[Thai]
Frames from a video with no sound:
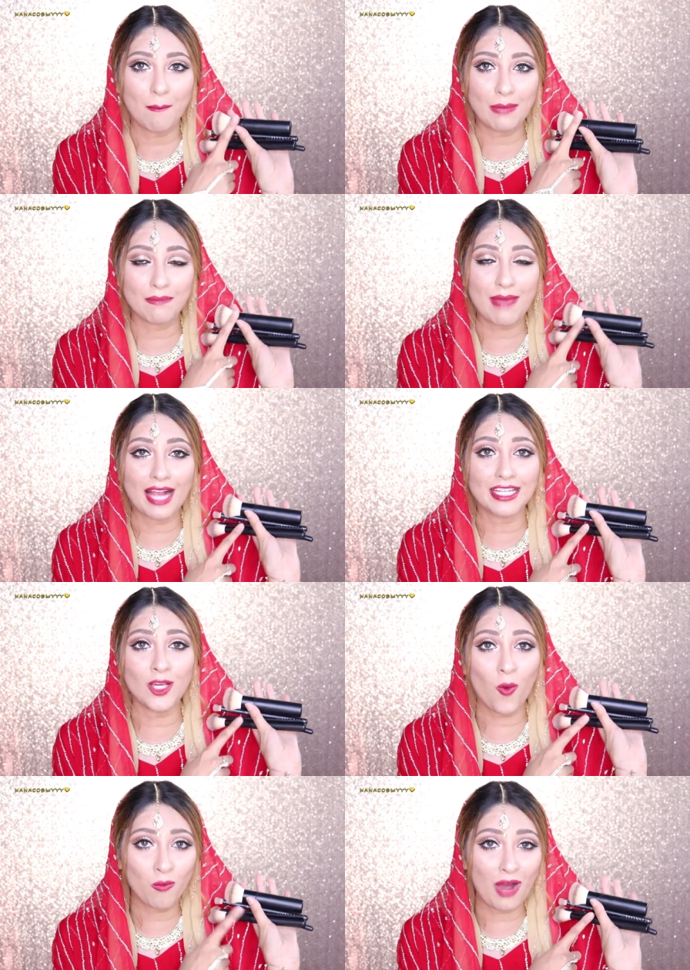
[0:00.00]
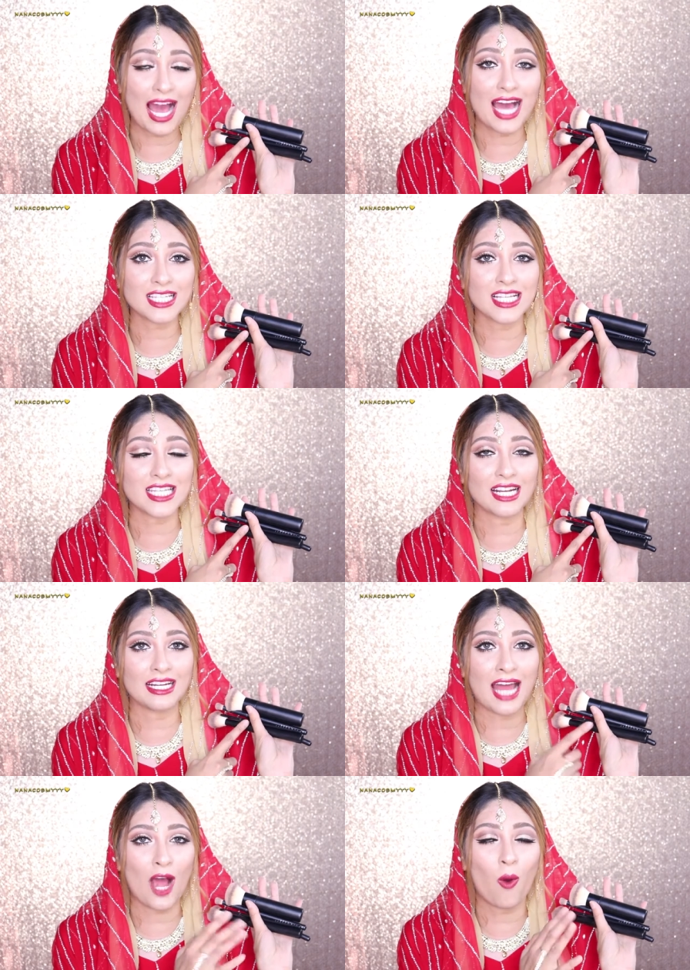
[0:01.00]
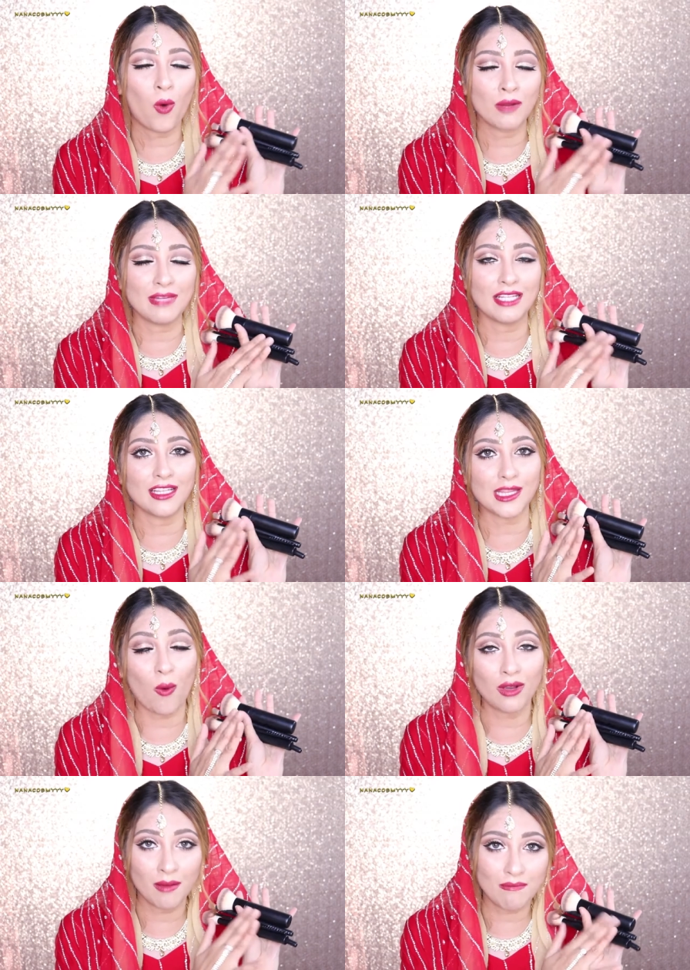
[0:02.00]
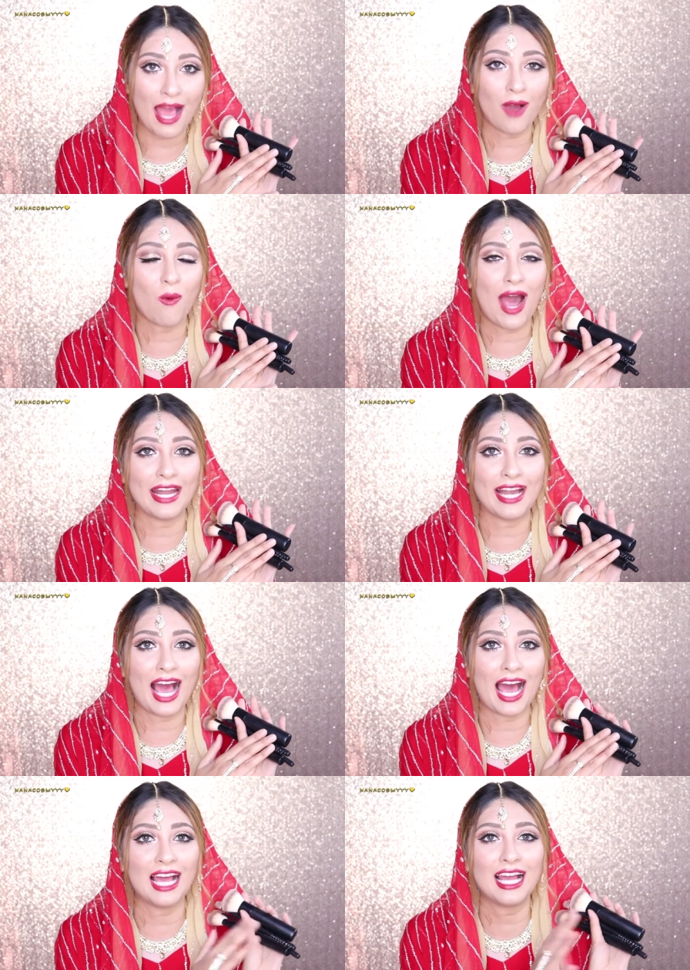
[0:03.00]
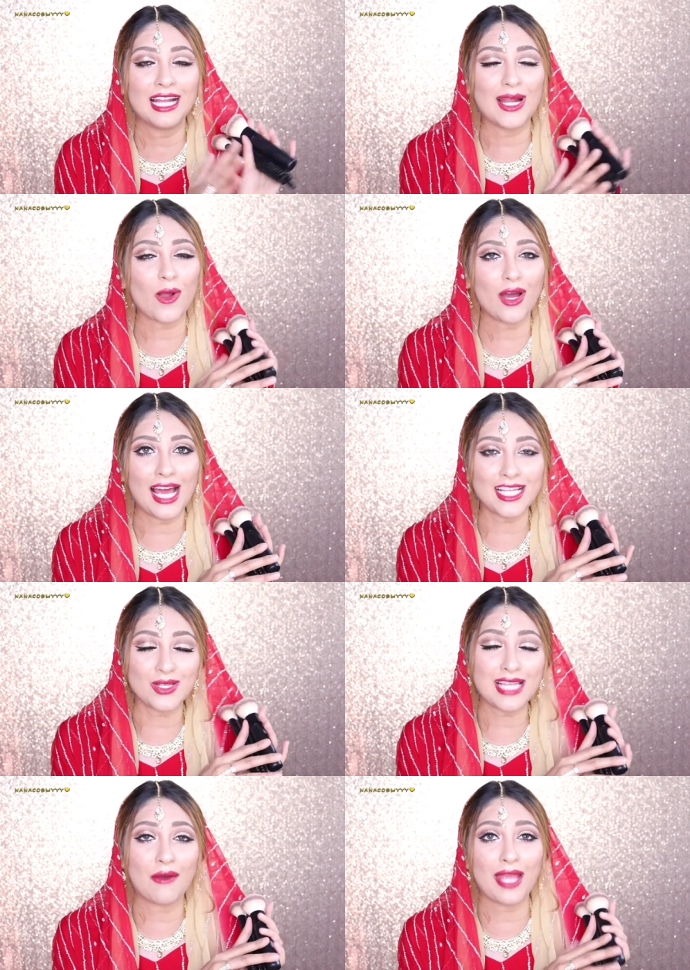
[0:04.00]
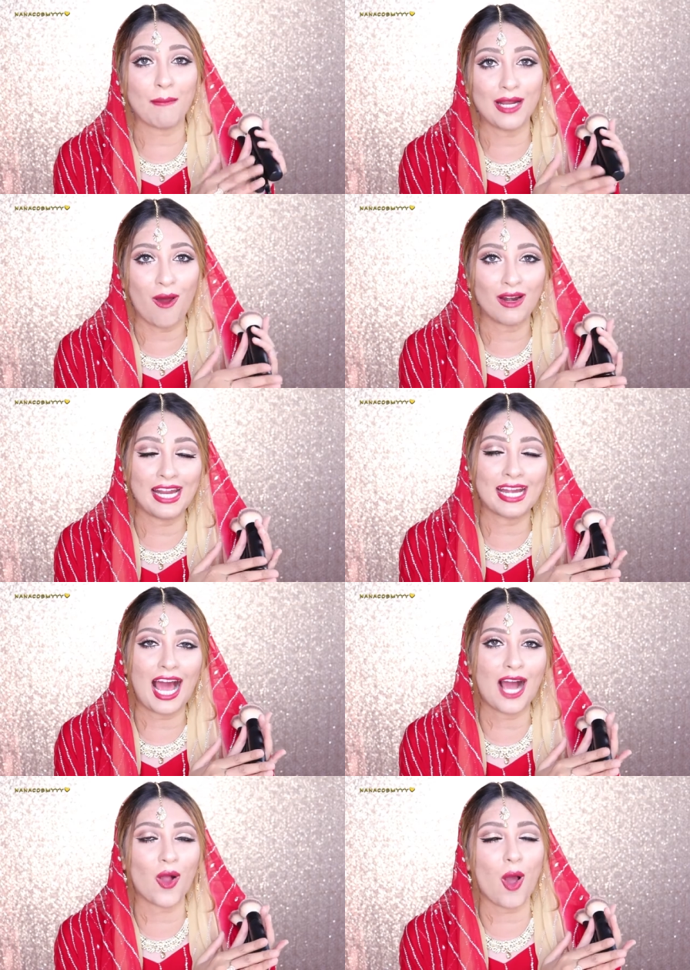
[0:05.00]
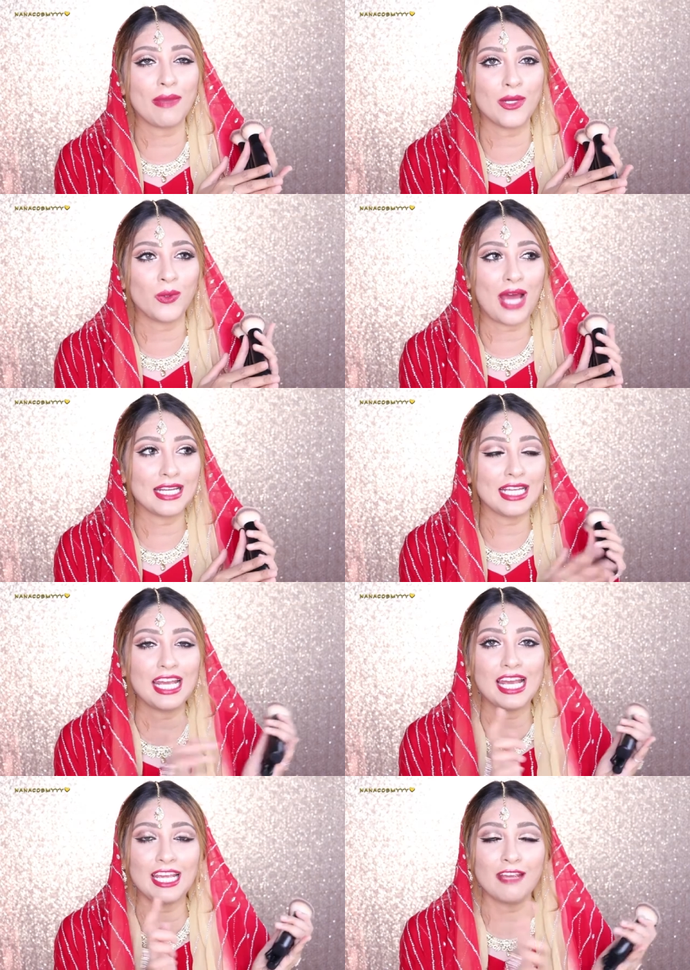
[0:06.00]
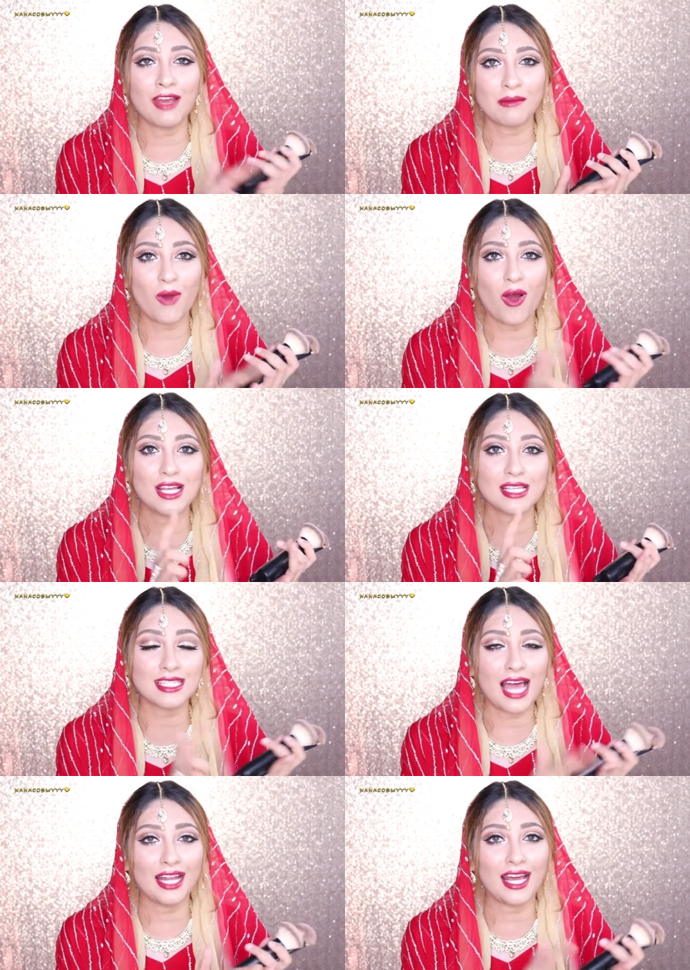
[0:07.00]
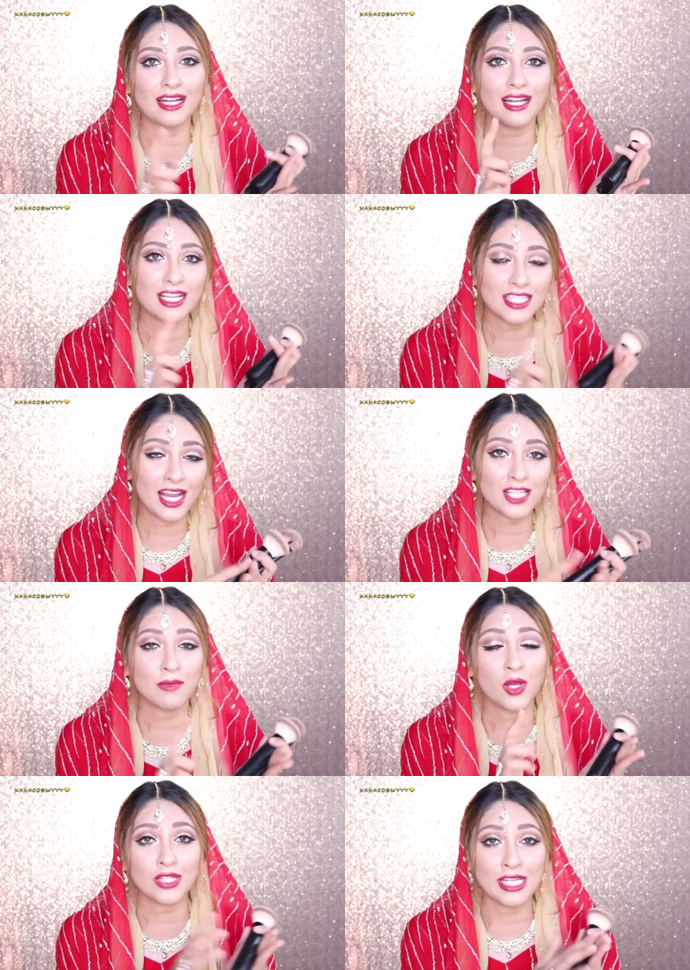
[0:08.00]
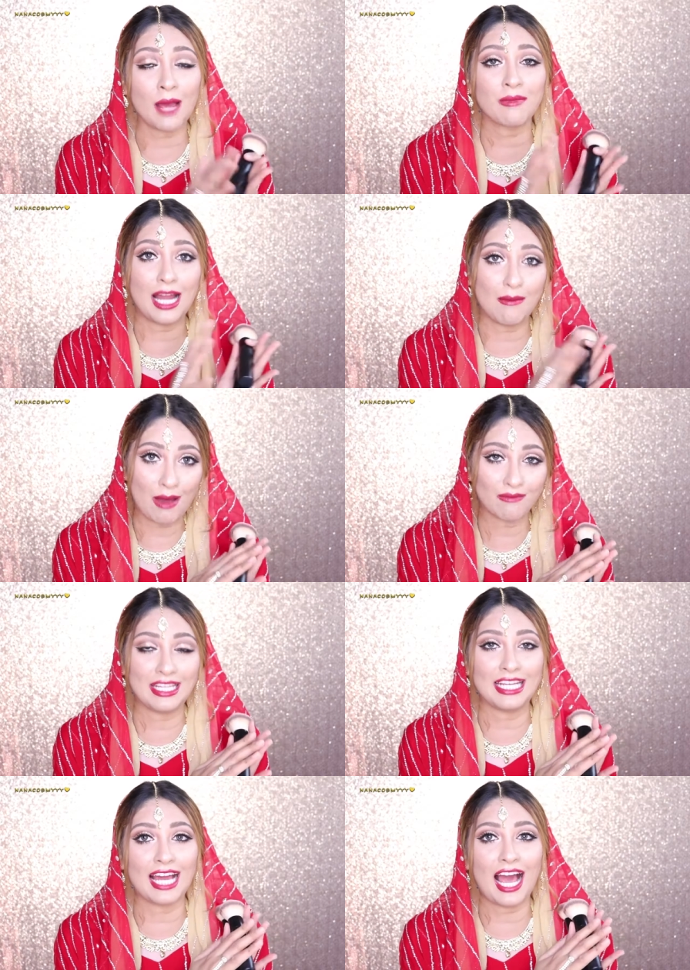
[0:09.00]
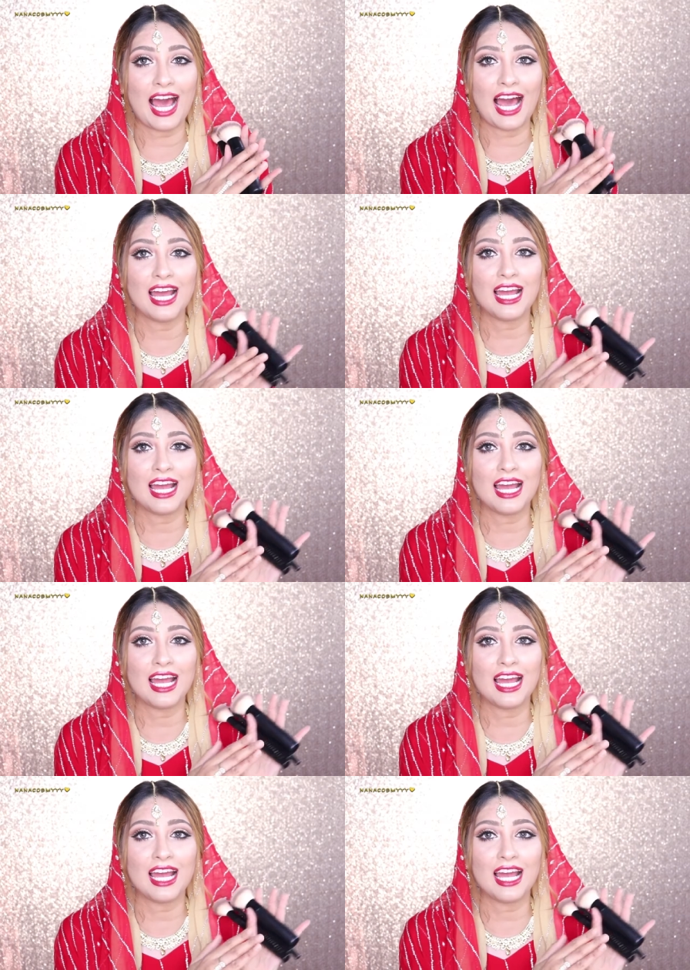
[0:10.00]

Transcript: เป็นแปรงที่คุ้มค่าจริงๆเลยนะ ควรมีติดโต๊ะเครื่องแป้งเอาไว้นะคะ แล้วก็ถ้าสาวๆ อยากไปลองเล่นนะคะ ก็ไปดูได้ที่ Eve n t Boy Stardust Luscious Beauty อะไรแบบนี้นะคะ